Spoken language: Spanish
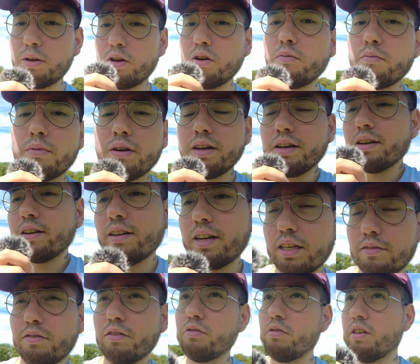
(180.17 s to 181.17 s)
mi nombre,
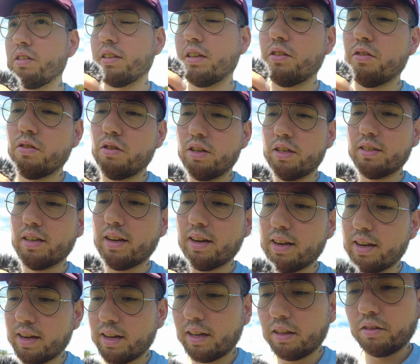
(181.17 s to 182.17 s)
las facturas que yo doy es
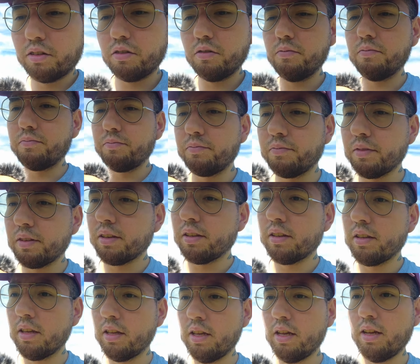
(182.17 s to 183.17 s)
Alejandro.
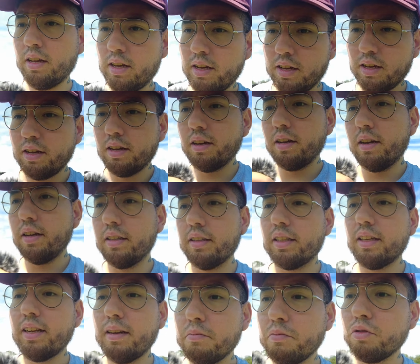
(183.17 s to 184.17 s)

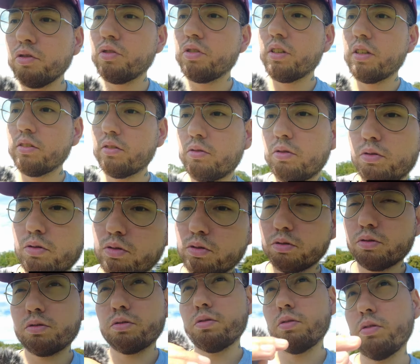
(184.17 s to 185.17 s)
Tenemos
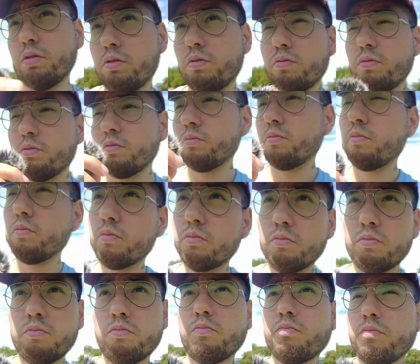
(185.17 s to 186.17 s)
ciertos
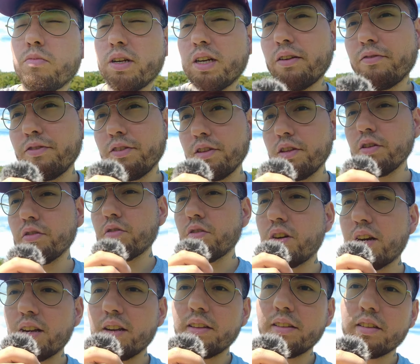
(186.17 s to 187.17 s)
beneficios o
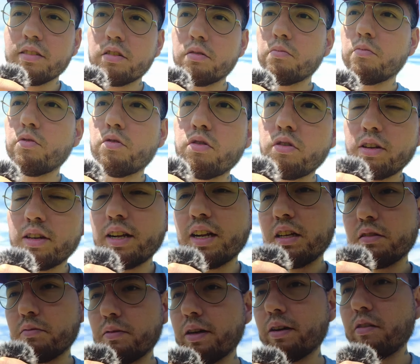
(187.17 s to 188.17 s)
carencias como
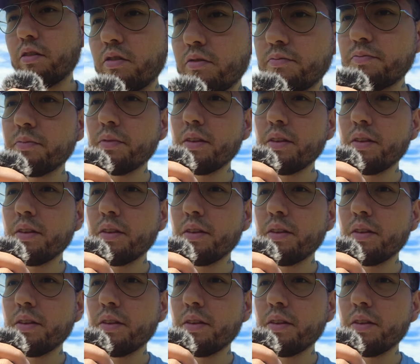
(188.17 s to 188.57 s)
quieras verlo.